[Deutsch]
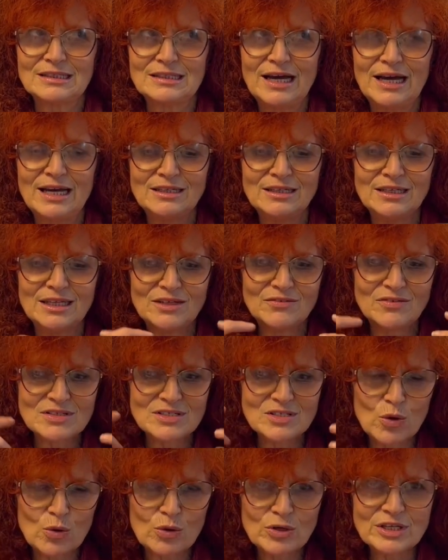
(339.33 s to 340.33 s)
eine
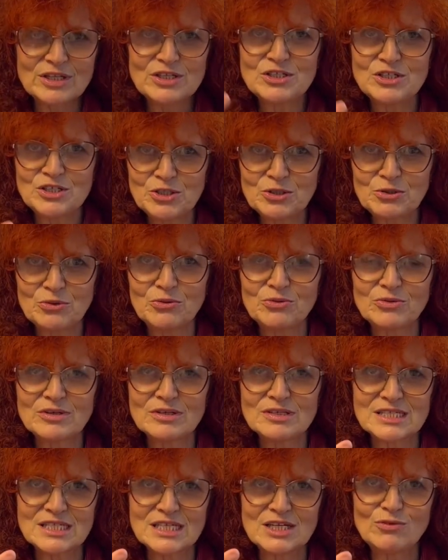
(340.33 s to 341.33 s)
gewisse Orientierung
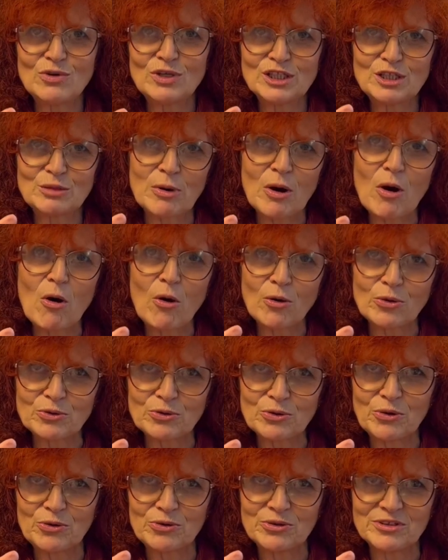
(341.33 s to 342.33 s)
sehr wohl gebrauchen
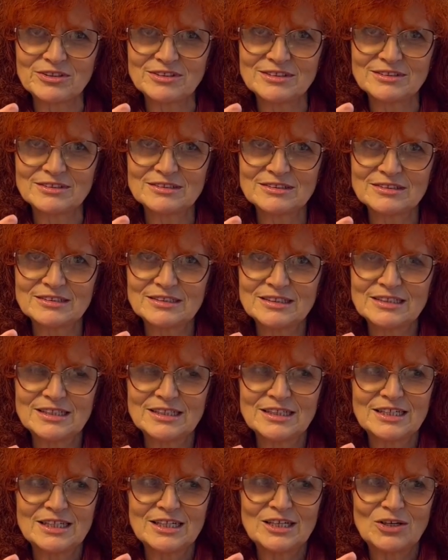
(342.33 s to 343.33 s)
können.
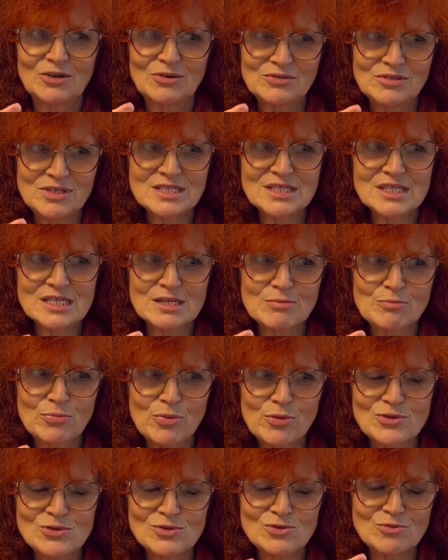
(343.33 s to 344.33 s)
Und dieses
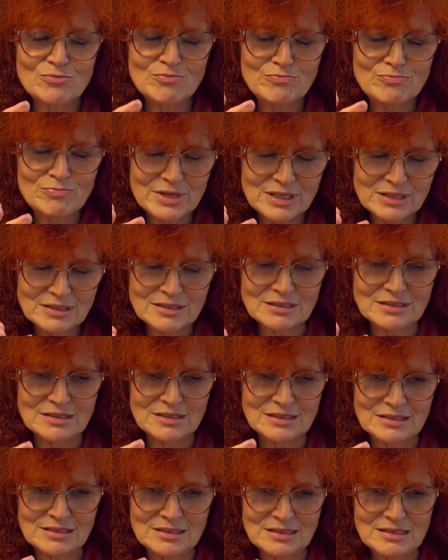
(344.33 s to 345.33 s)
Symposium
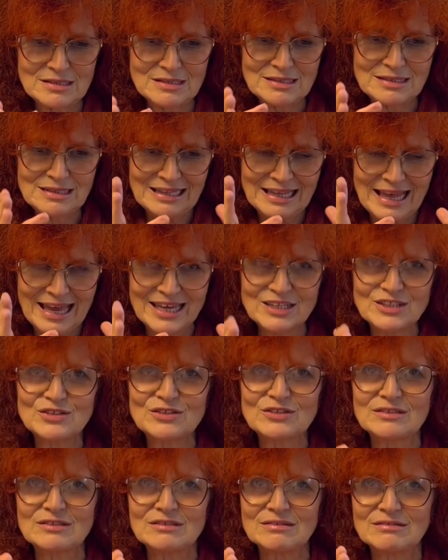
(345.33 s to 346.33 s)
bietet diesen
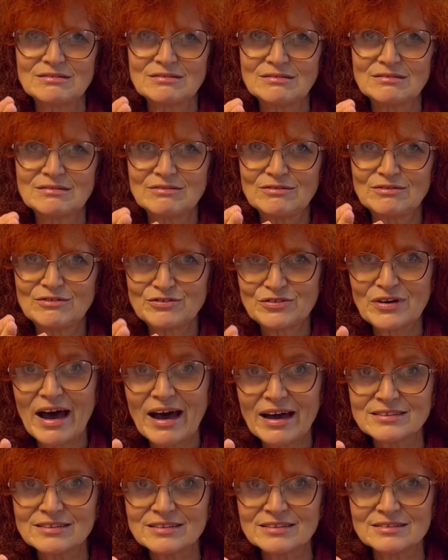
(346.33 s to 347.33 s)

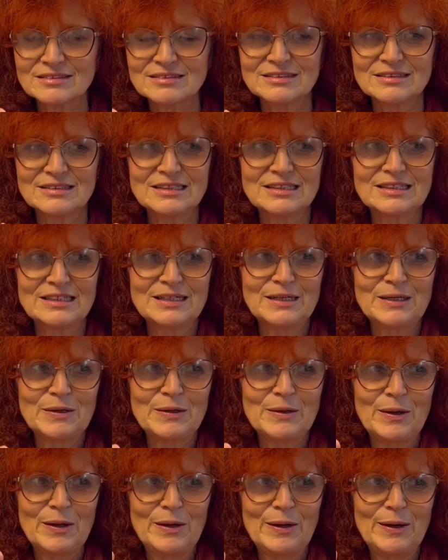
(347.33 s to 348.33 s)
Leitfaden.
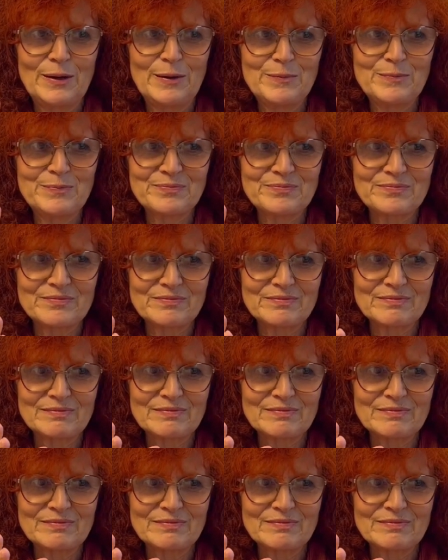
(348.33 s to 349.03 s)
Ähm,